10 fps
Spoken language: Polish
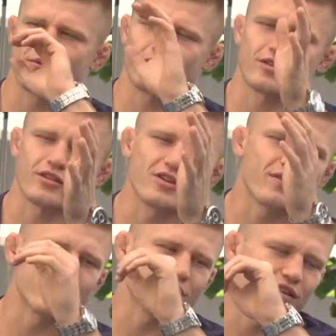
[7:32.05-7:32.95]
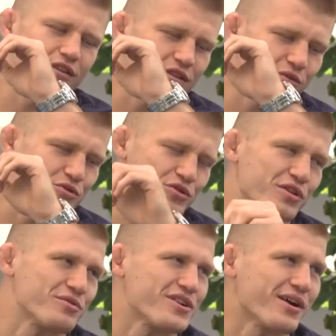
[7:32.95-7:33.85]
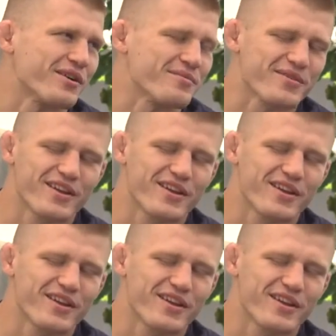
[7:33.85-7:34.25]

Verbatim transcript: na ostatniej walce za dużo nie słyszałem.